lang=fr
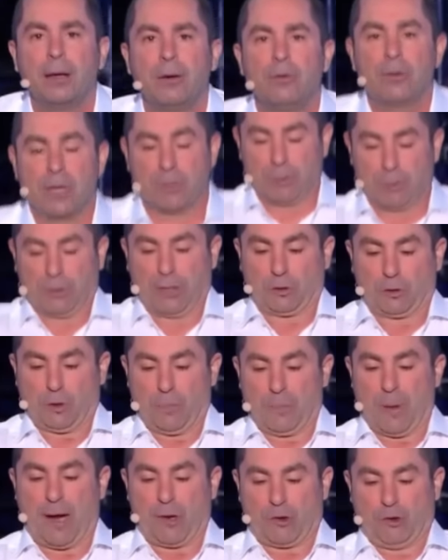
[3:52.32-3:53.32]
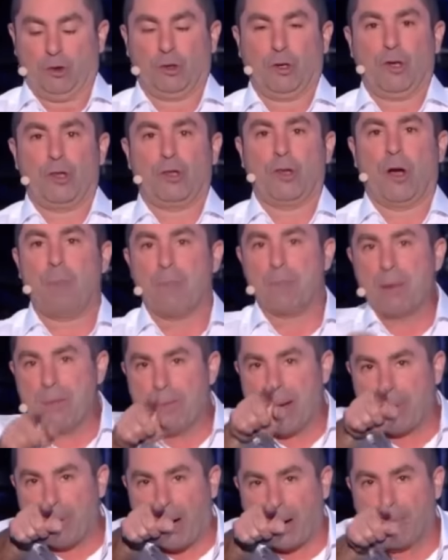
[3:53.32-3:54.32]
vous avez peut-être le parachute qui se remplit,
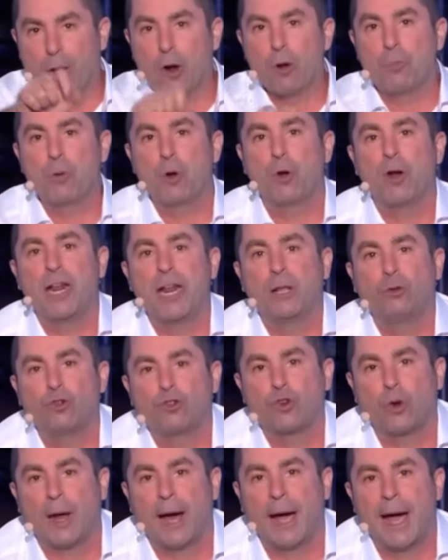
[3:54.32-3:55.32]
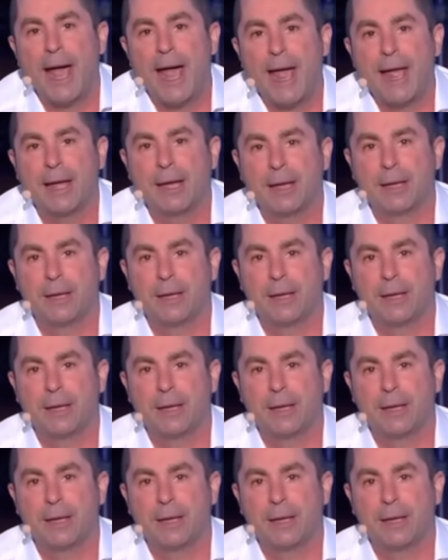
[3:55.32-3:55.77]
mais apparemment le piolet il est toujours là, hein